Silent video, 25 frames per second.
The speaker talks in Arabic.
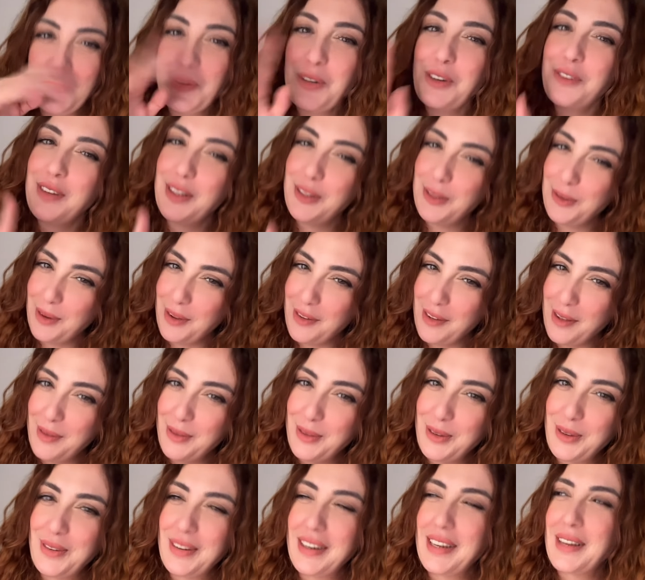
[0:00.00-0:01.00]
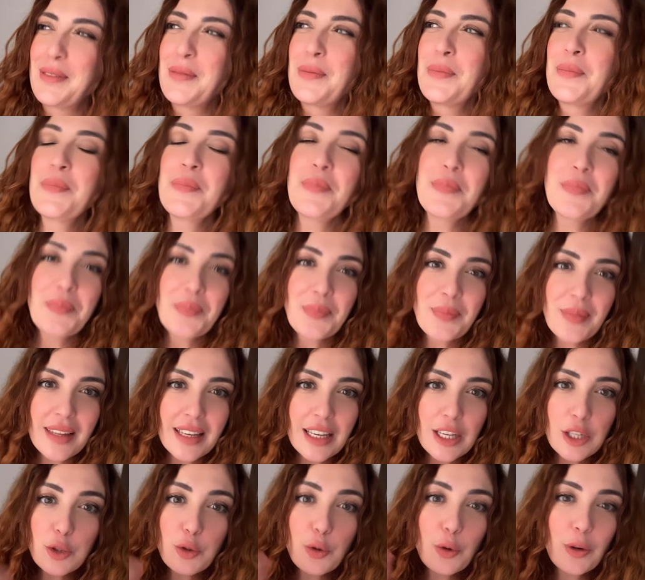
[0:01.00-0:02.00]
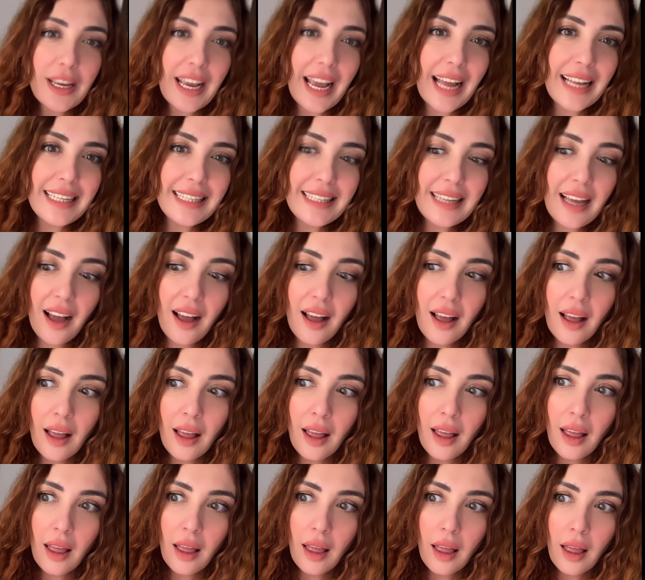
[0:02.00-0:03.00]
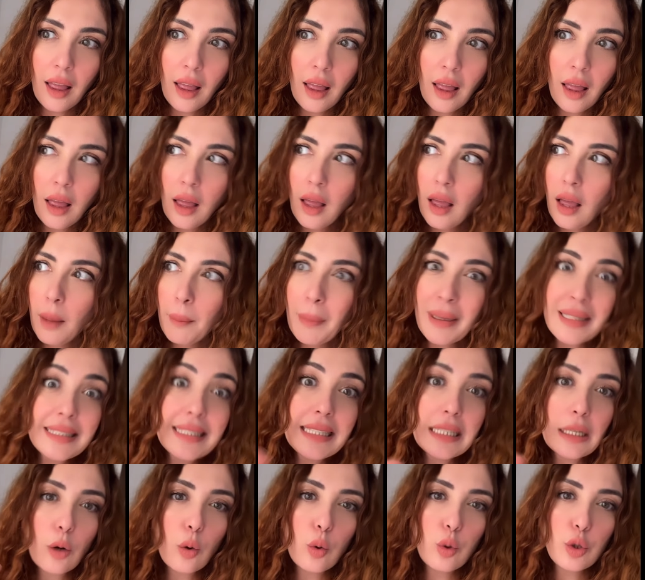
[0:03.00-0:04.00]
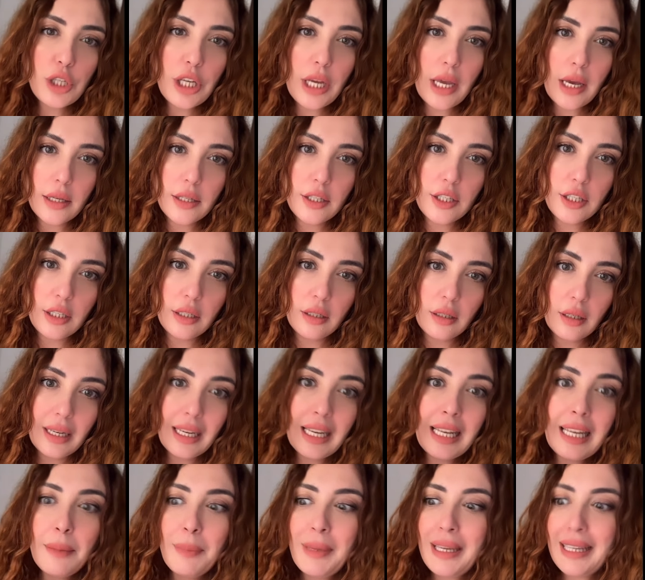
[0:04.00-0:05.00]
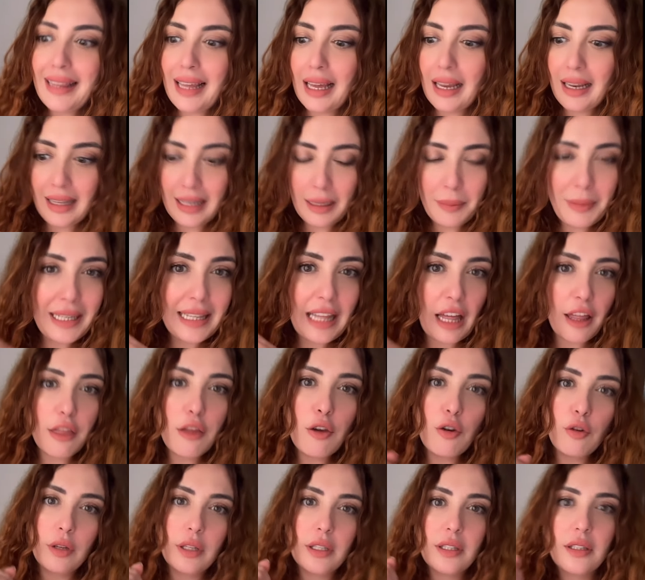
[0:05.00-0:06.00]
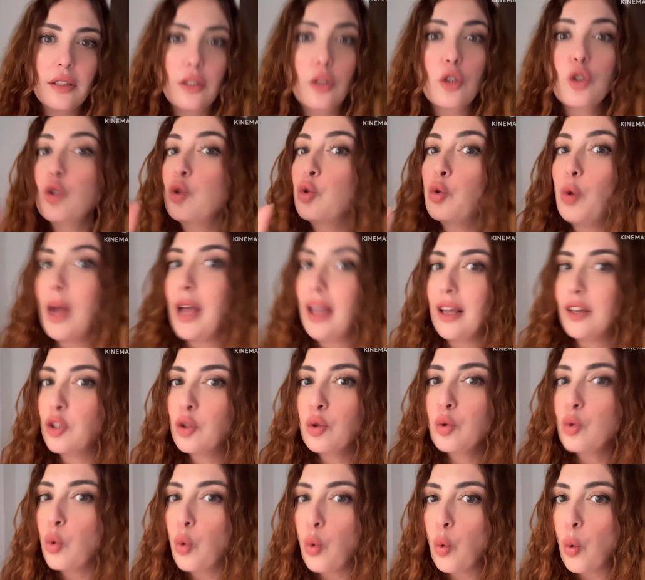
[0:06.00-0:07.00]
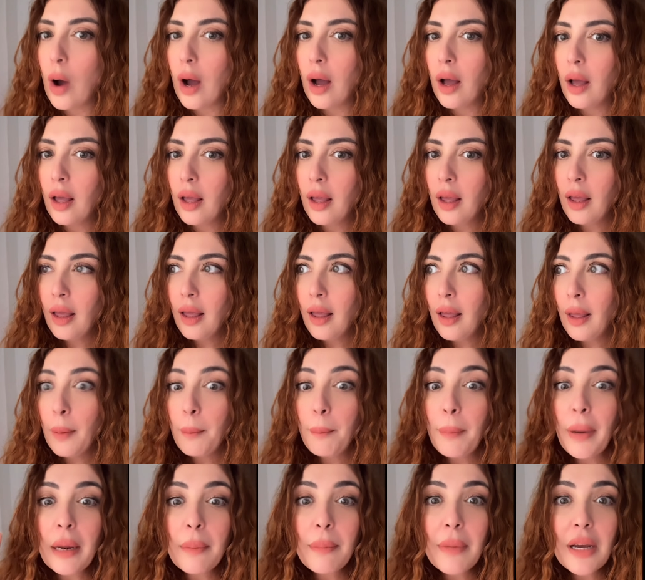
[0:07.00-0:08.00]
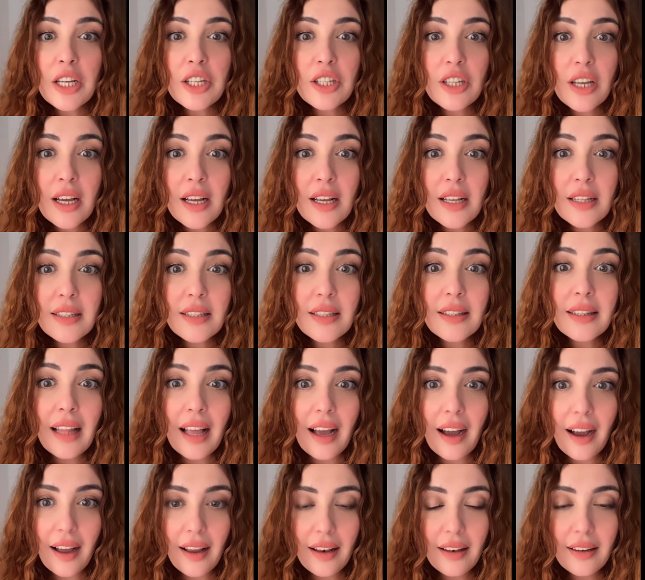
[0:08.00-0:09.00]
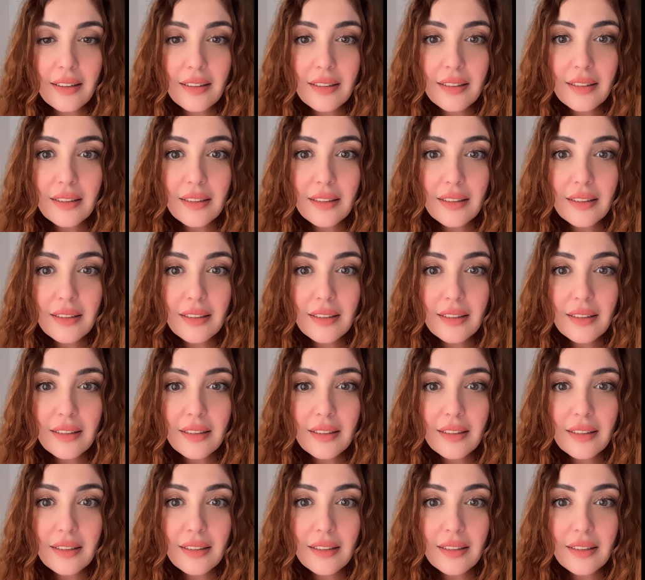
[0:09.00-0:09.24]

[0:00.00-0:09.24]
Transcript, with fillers: المهم انتوا فهمتوني شنو اللي كيخلينا ما نتيقوش هادشي ليميتاسيونيس شنو شنو هو برمجات العقل